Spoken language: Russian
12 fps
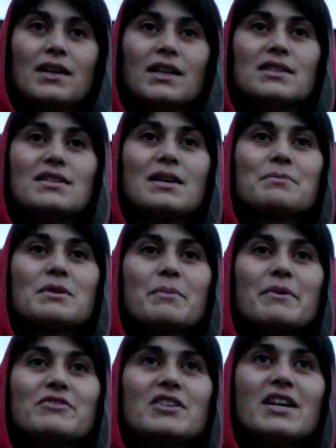Надеемся,
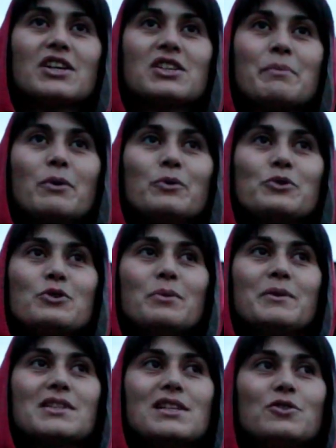мы все ошибки
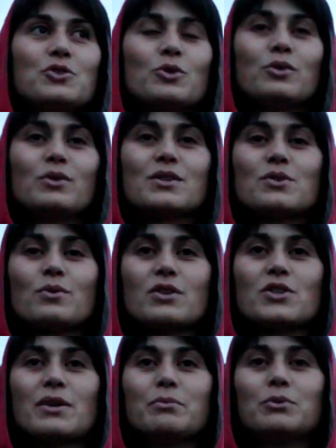учтем, и на следующий год у нас
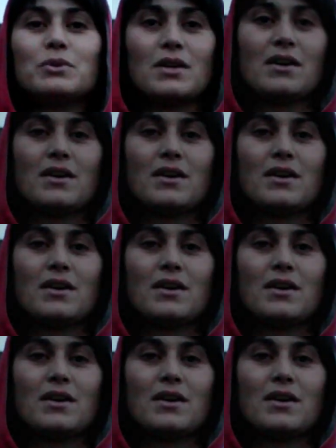урожай будет